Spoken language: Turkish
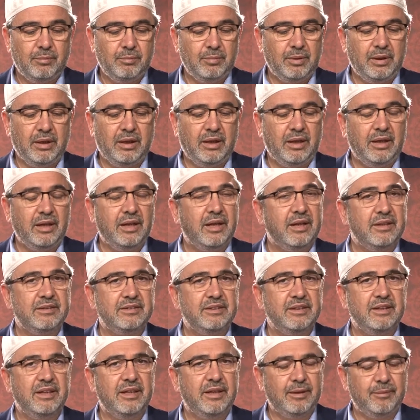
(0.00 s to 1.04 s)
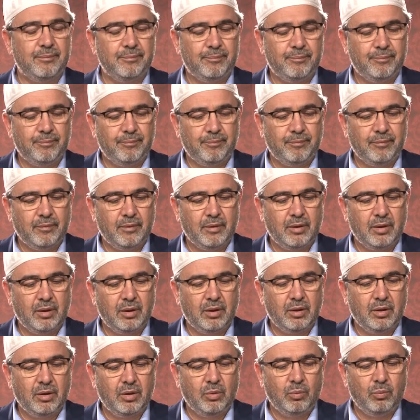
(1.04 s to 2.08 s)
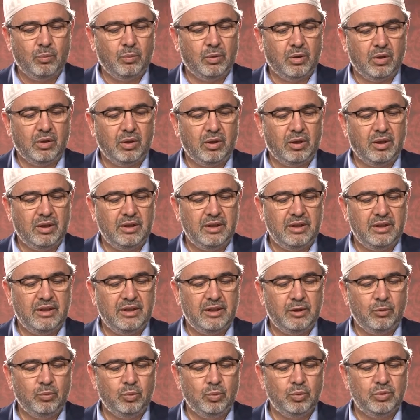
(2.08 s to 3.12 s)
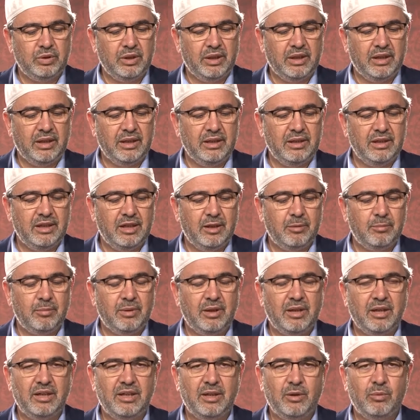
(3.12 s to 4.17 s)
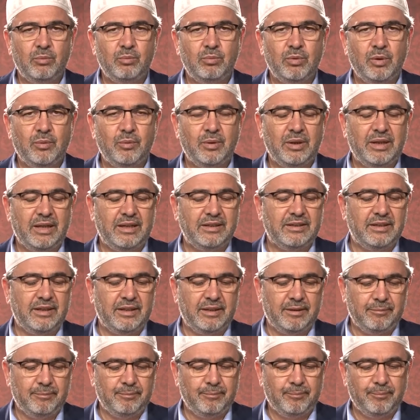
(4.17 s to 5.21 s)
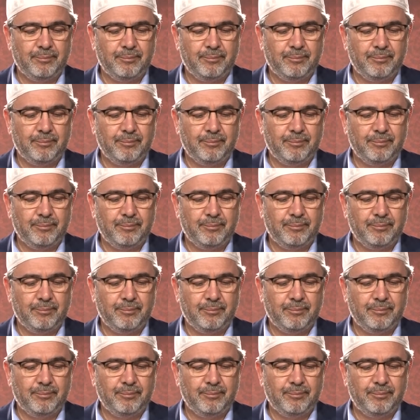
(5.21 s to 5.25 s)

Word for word: bi ayatina ve kâle le'ûteyenne mâlev ve veleda.